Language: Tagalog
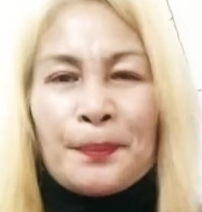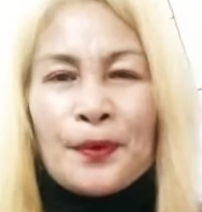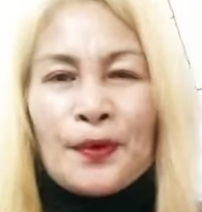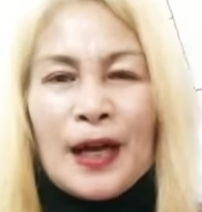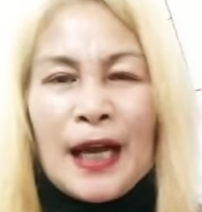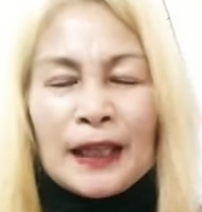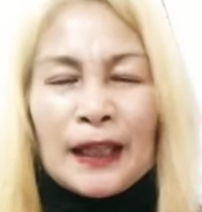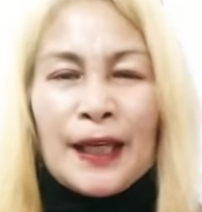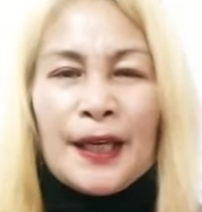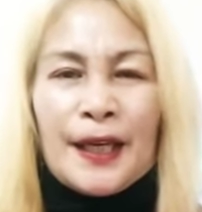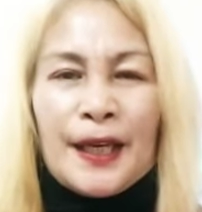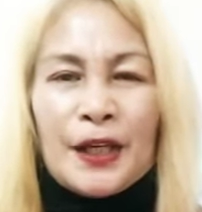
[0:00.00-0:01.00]
po
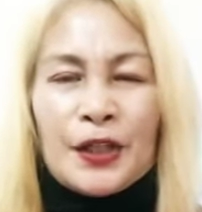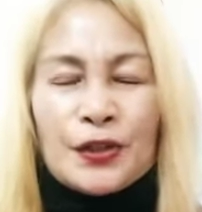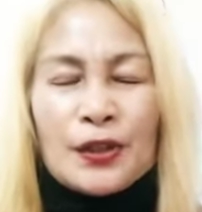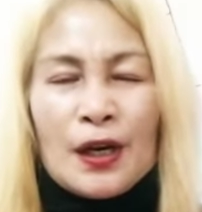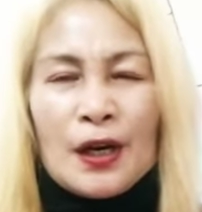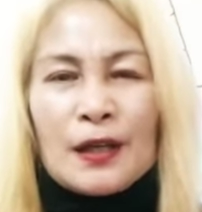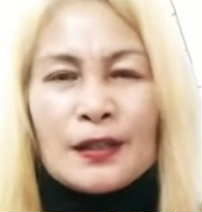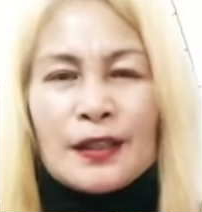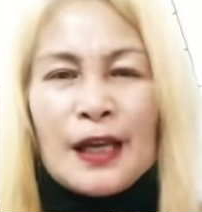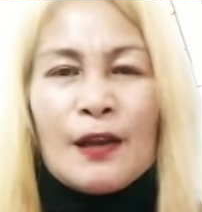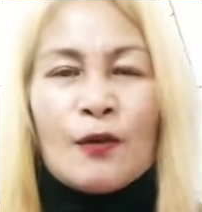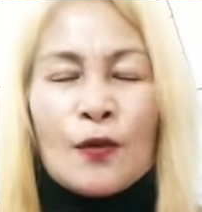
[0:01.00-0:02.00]
nating ishare
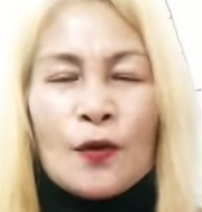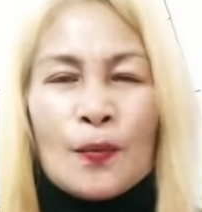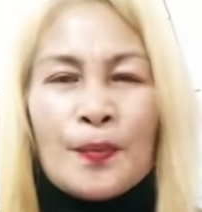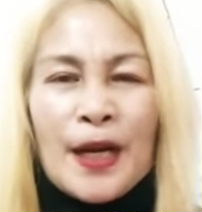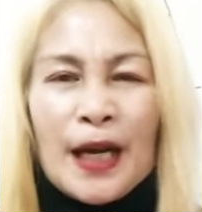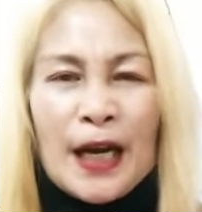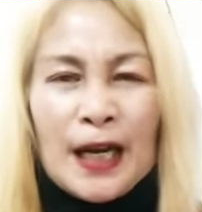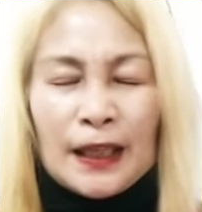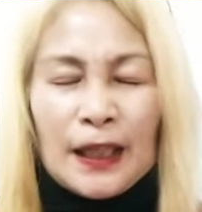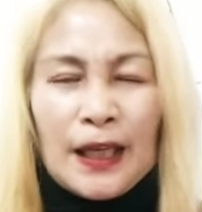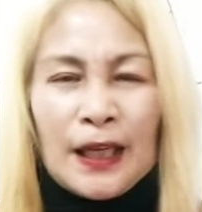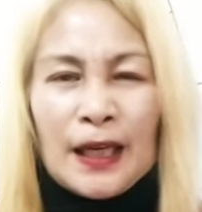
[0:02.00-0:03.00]
sa loob ng
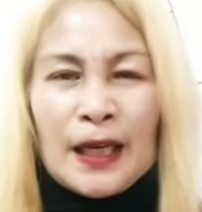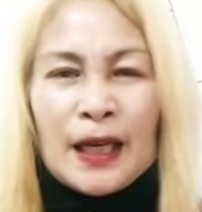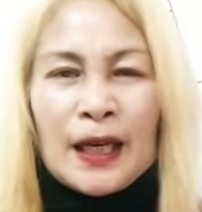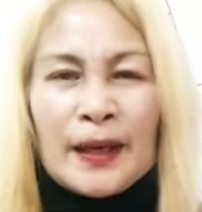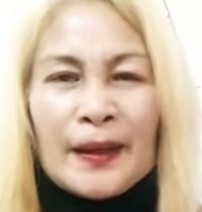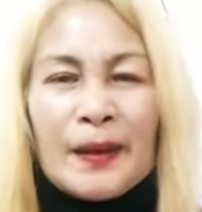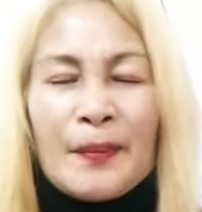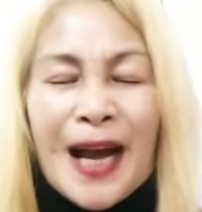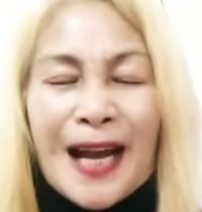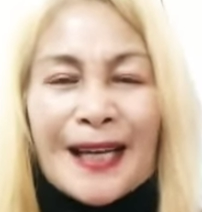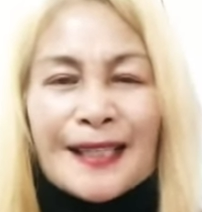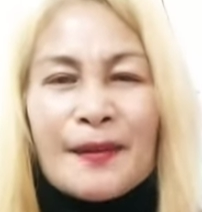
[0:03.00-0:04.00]
ating uh,
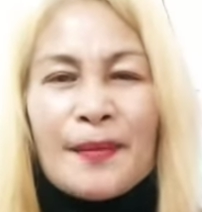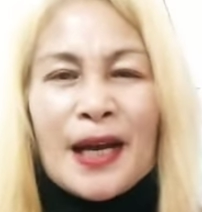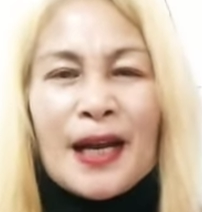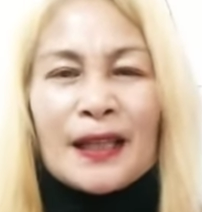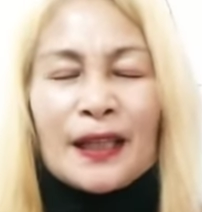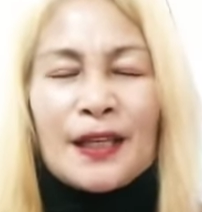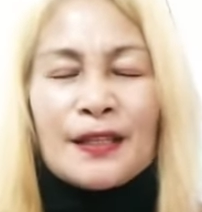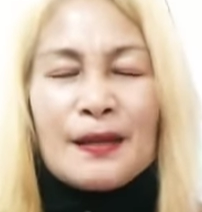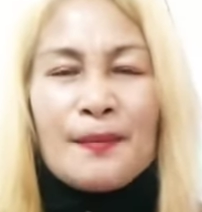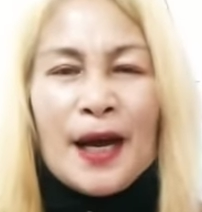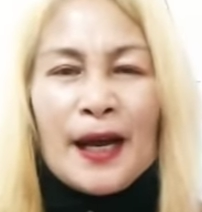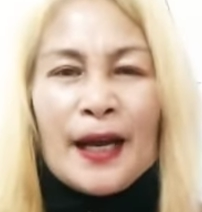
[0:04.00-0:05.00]
mga kasama natin
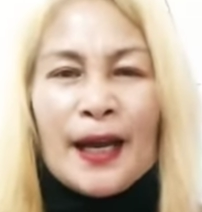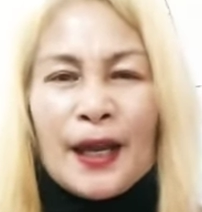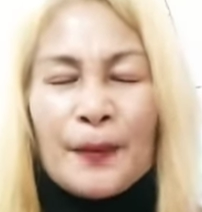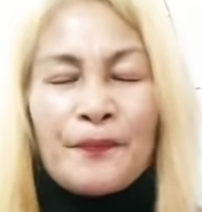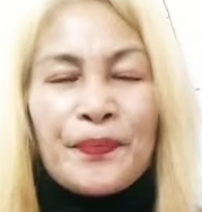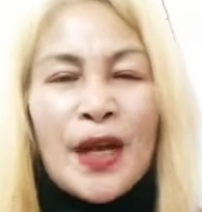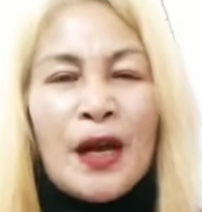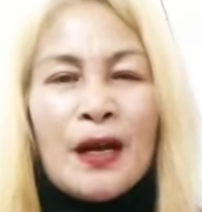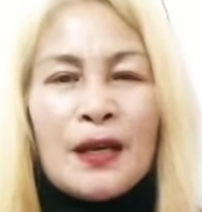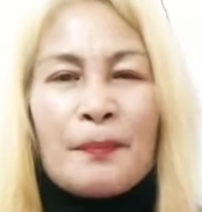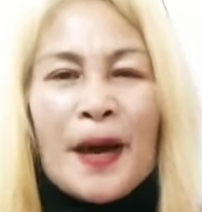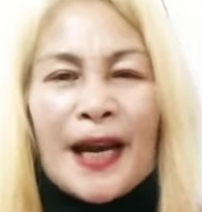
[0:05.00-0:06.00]
sa bahay
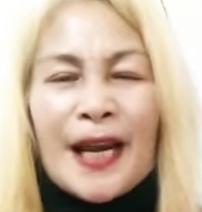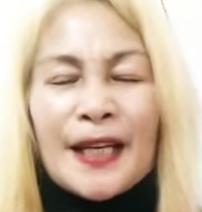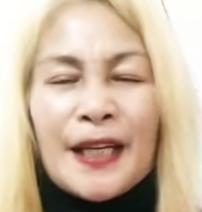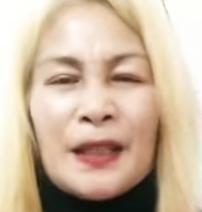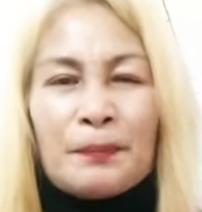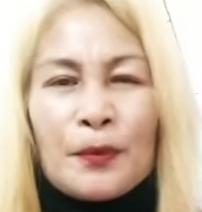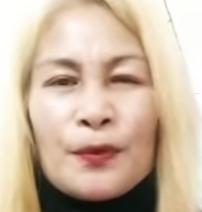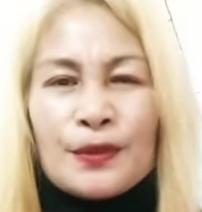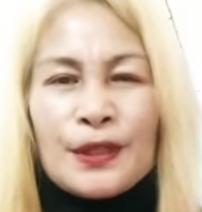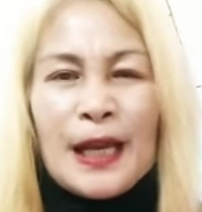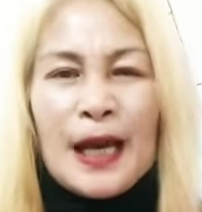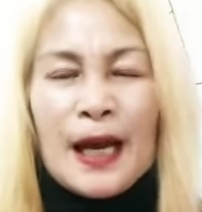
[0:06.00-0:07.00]
para din po
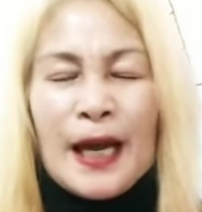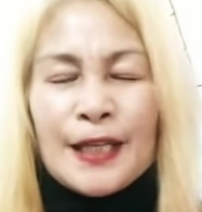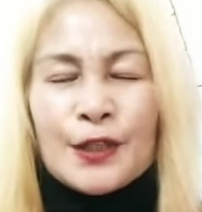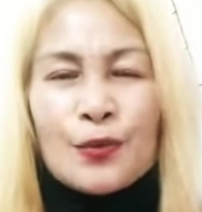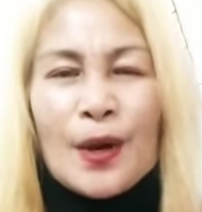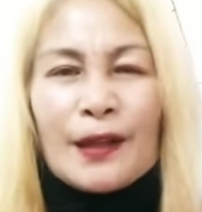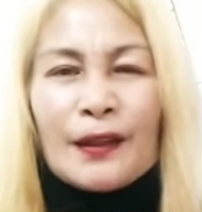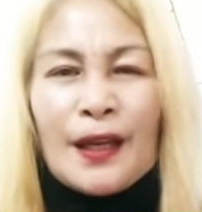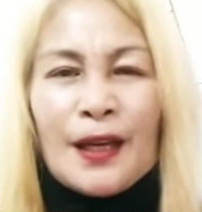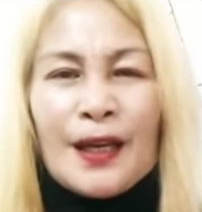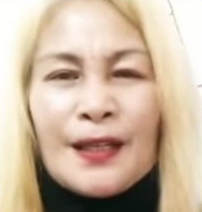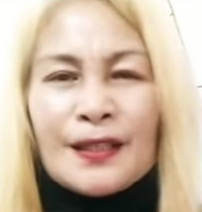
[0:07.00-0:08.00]
sila ay
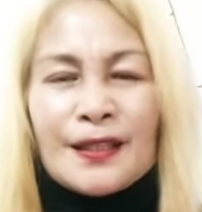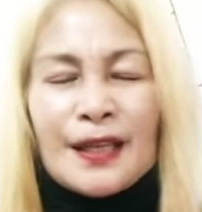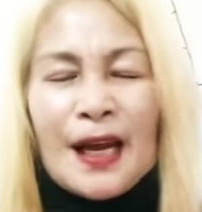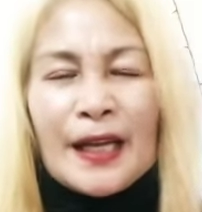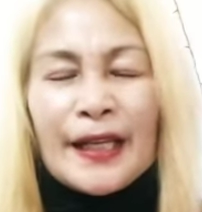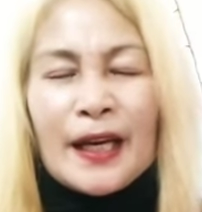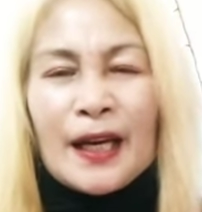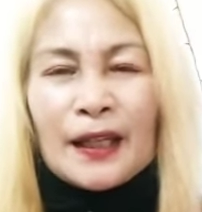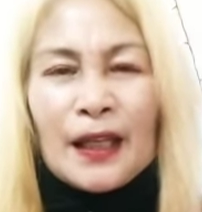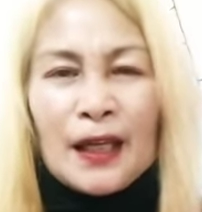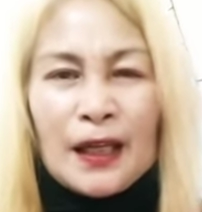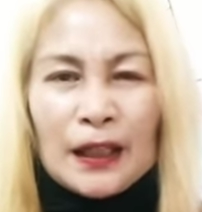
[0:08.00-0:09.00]
swertihin sa
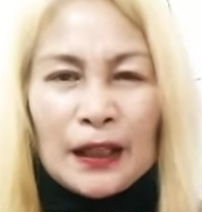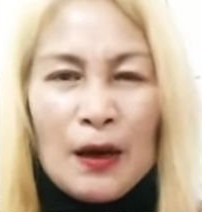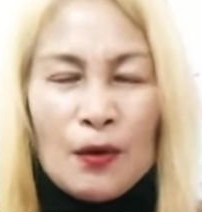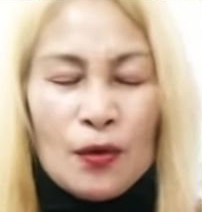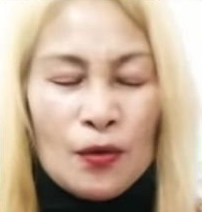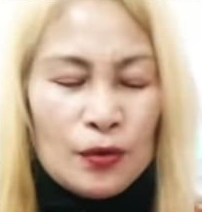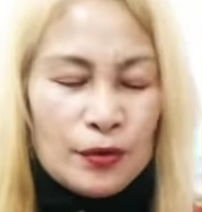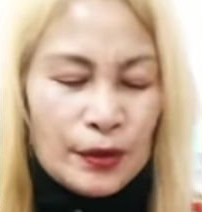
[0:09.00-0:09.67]
darating na taon.